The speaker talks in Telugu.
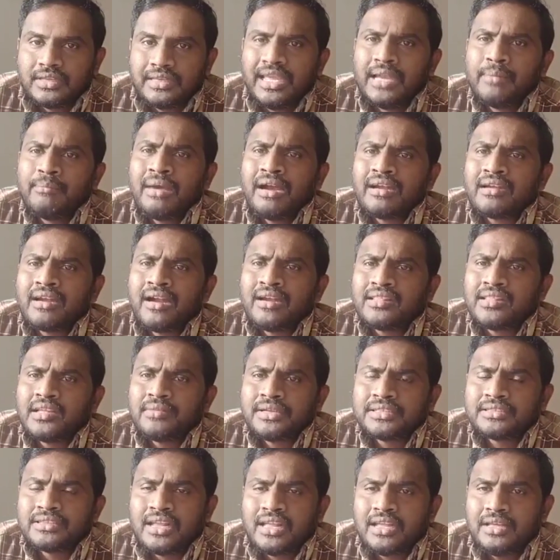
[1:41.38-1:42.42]
ఏం
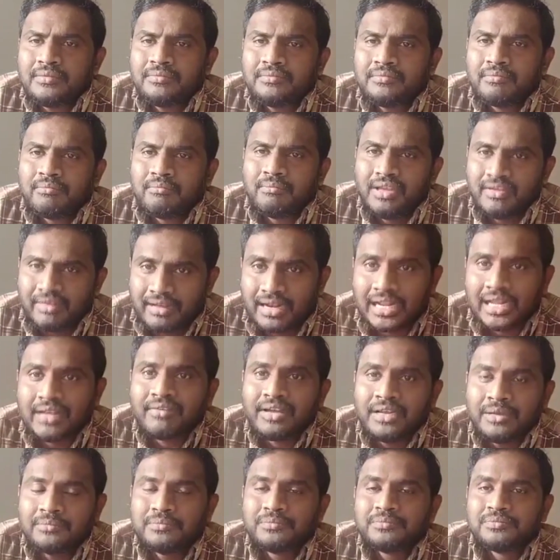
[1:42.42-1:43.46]
మాట్లాడుతున్నారు అసలు మేము
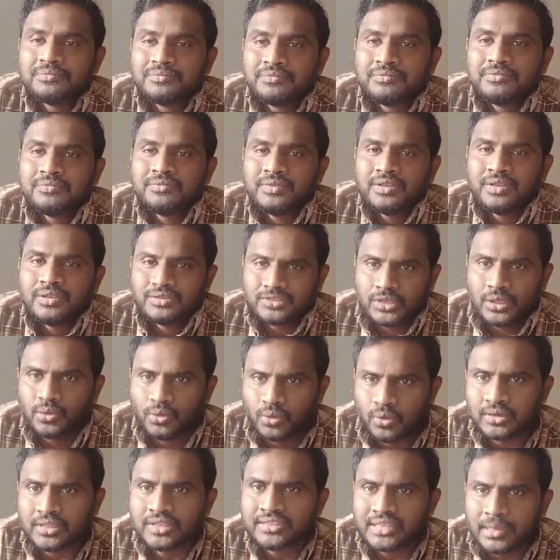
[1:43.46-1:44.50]
అన్నానా
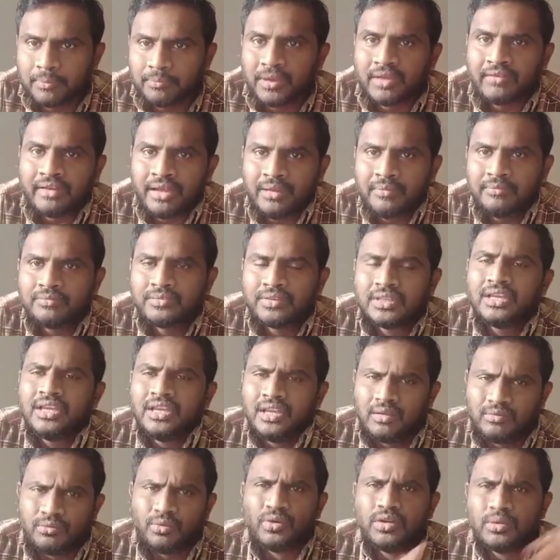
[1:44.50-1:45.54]
చదువుకోద్దని చెప్పానా
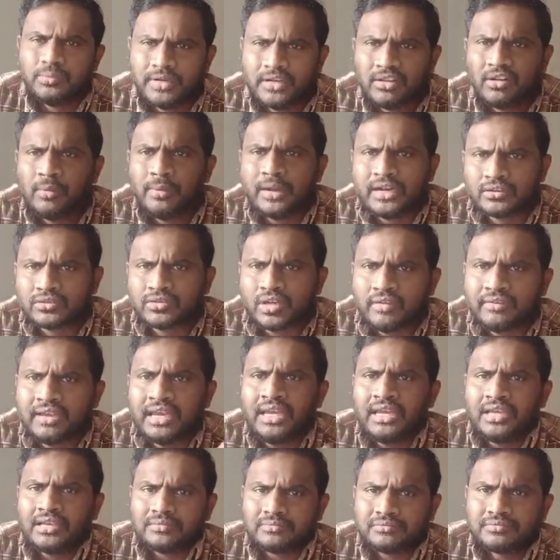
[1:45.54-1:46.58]
రెండు మీడియాలు పెట్టుసామే
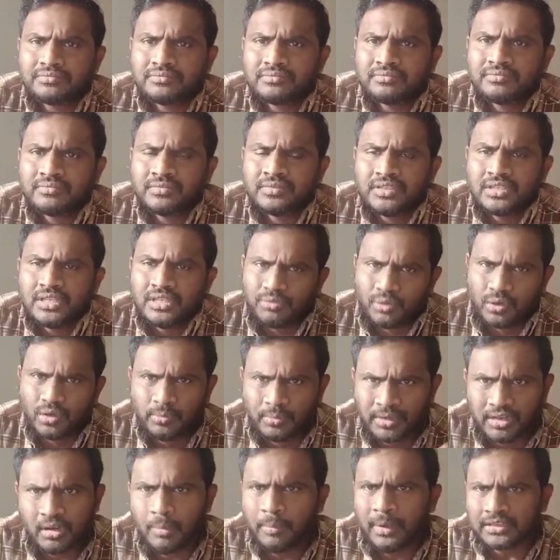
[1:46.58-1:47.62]
రెండు
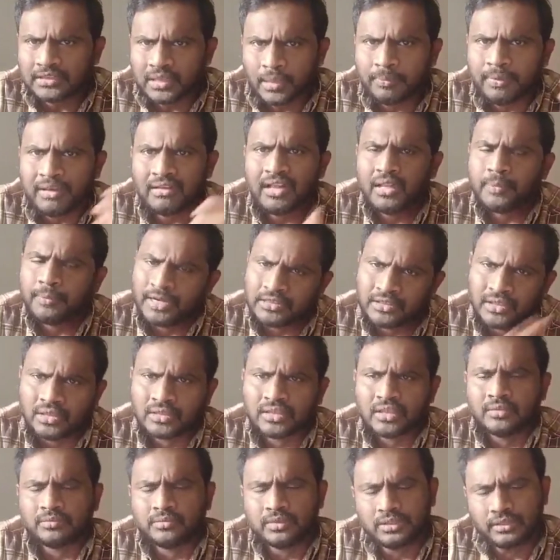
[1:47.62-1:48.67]
మీడియాలు పెట్టి తప్పేం లేదు పెట్టు
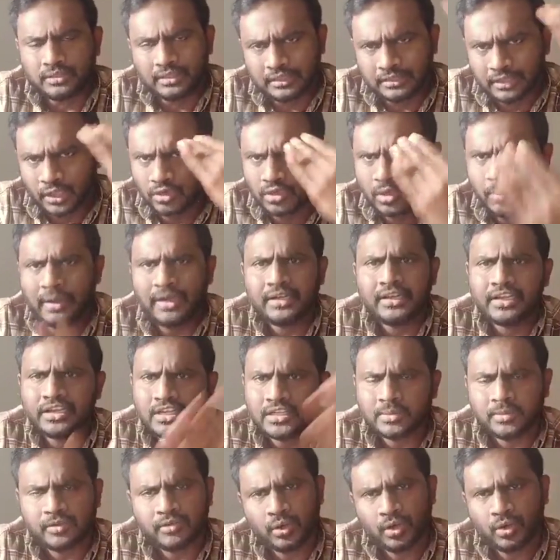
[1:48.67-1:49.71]
తెలుగు పెట్టి
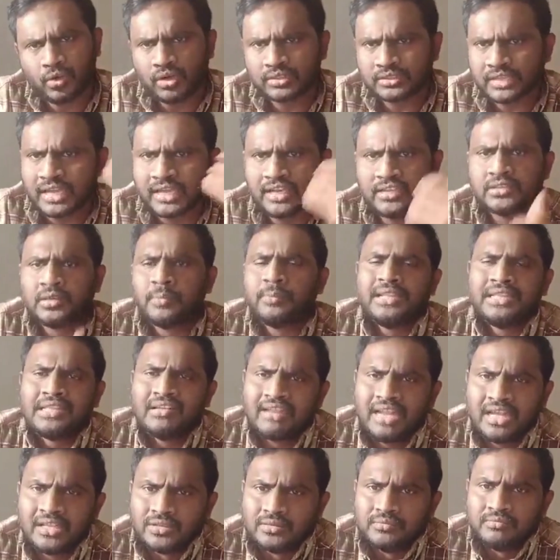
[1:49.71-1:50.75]
ఇంగ్లీష్ పెట్టి రెండు కొనసాగించి ఇబ్బంది
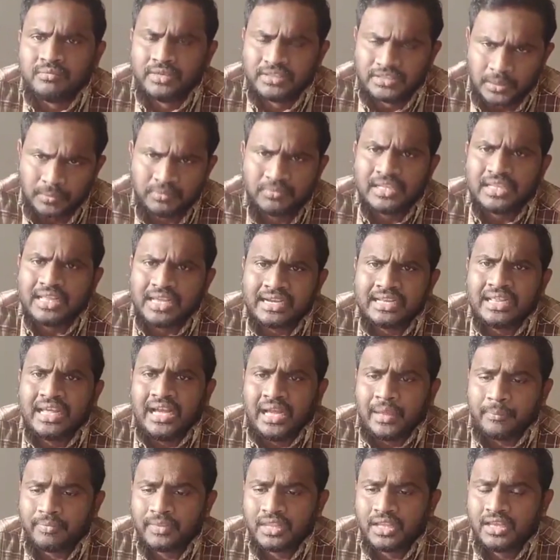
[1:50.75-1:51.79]
లేదు మీరు చెప్తున్నదే కదా
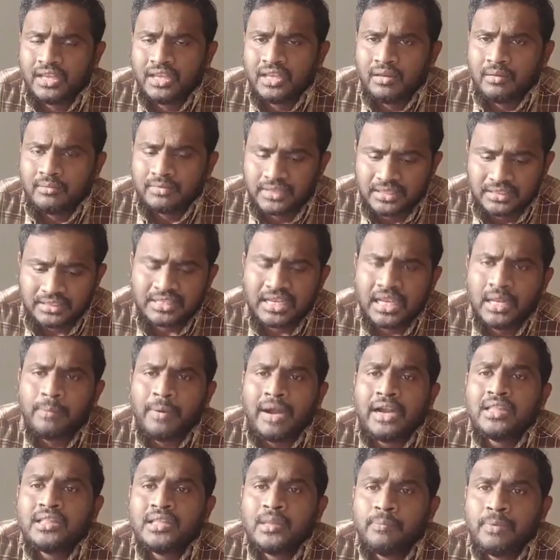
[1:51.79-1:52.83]
తీసుకెళ్ళి
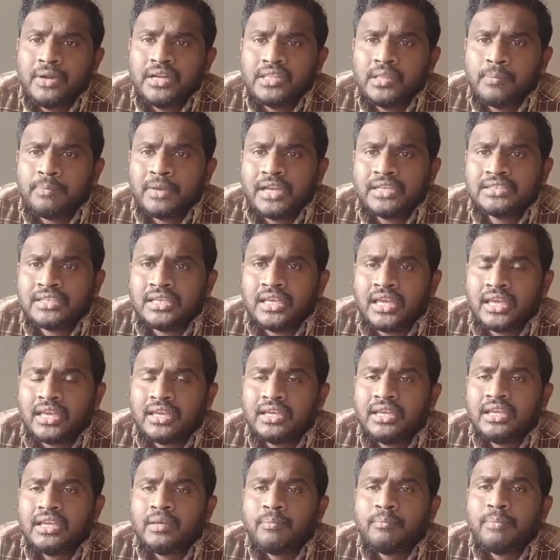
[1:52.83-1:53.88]
అడి తిప్పిడి తిప్పేసి
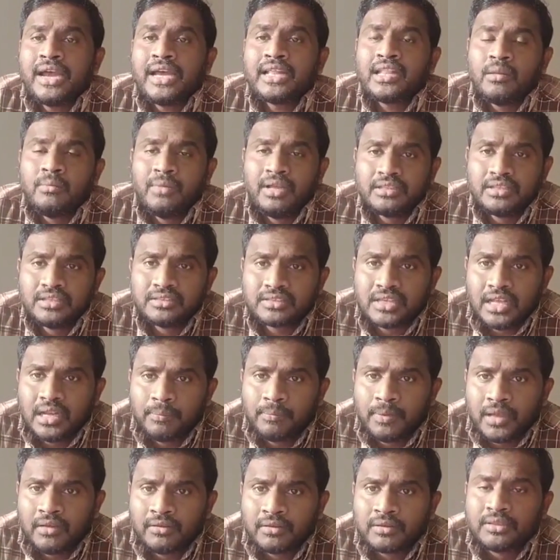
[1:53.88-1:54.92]
పేదల మీద
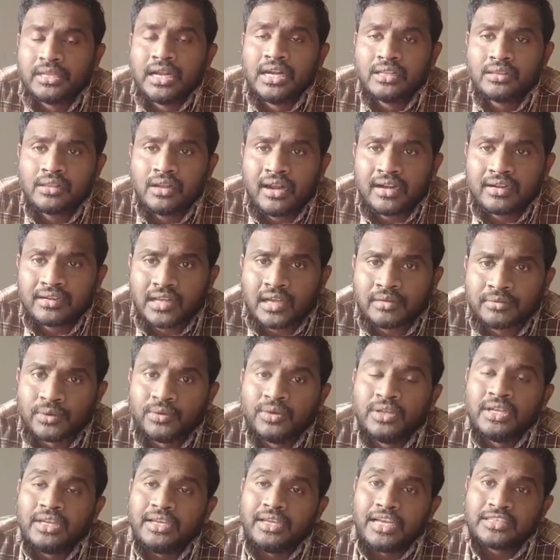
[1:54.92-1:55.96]
తీసుకెళ్ళిపోయి దళితులు అంటారు
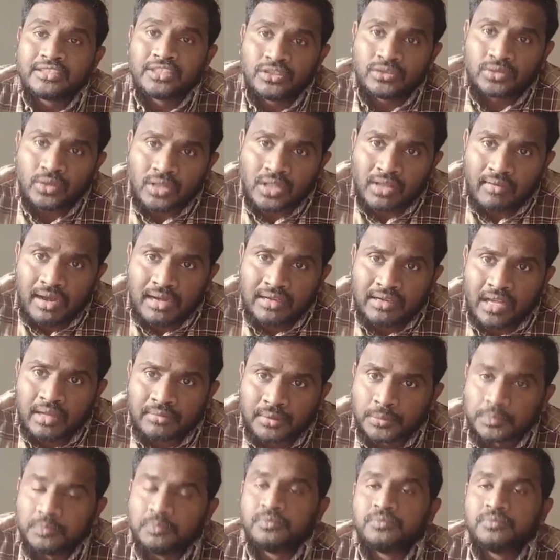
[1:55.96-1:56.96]
ఎస్సీ సోదరులు అంటారు